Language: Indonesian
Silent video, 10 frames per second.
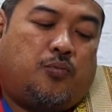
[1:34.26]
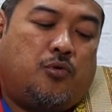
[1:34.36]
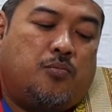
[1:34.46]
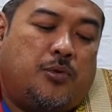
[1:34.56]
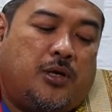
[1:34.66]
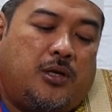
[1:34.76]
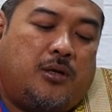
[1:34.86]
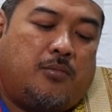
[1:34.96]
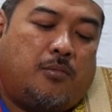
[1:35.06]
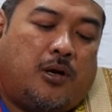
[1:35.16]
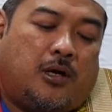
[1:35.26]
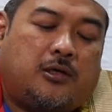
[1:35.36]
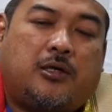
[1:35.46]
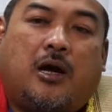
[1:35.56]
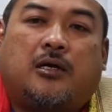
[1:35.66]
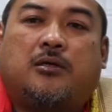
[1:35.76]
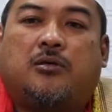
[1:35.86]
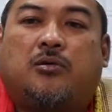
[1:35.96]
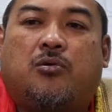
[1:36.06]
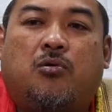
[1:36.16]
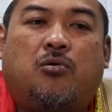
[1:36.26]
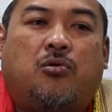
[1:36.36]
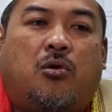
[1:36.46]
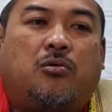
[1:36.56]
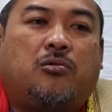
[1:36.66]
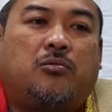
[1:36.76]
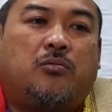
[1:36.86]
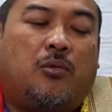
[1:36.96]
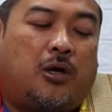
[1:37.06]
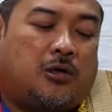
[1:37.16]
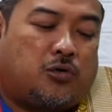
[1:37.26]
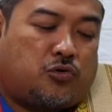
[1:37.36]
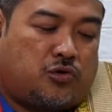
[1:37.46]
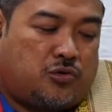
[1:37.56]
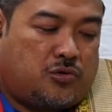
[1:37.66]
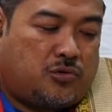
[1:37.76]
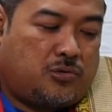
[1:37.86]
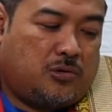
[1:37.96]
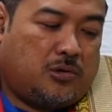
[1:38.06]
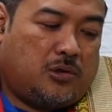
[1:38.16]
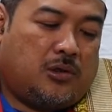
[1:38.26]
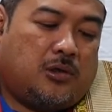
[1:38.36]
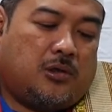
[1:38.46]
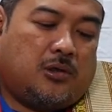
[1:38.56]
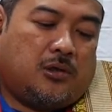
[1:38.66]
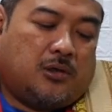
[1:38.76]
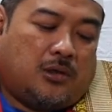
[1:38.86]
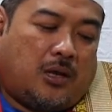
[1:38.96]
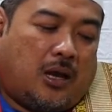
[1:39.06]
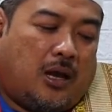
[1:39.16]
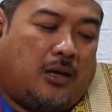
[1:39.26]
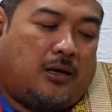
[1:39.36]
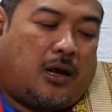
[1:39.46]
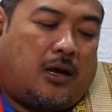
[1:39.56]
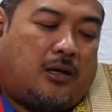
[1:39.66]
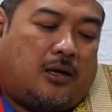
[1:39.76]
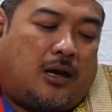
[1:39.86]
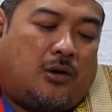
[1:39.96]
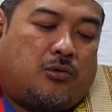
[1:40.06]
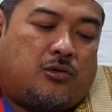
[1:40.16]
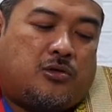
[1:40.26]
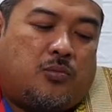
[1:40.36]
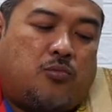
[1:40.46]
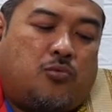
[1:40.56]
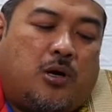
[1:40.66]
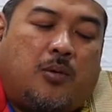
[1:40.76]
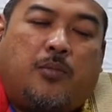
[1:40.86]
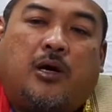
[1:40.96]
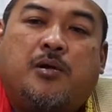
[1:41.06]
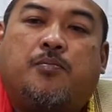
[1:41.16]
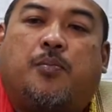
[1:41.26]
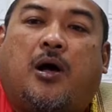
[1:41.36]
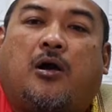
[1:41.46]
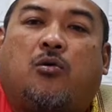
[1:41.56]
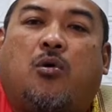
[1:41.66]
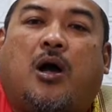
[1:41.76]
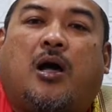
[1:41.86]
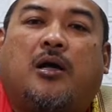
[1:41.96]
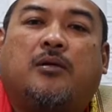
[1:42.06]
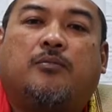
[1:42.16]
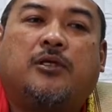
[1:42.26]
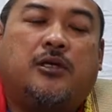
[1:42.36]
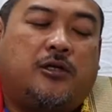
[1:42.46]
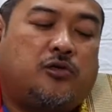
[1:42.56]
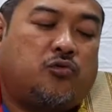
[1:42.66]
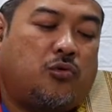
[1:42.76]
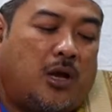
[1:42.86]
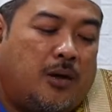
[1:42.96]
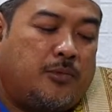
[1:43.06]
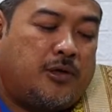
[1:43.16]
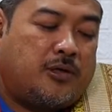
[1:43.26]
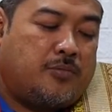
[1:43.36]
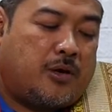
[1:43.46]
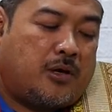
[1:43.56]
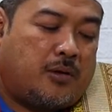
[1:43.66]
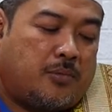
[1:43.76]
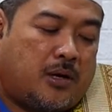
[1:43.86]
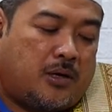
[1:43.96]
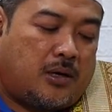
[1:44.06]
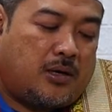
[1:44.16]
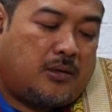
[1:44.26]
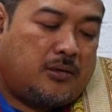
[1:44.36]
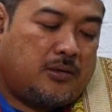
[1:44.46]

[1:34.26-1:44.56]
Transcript: Bumi meledak, gunung meletus, Air-air laut semua melimpah ruah menjadi tsunami di mana-mana.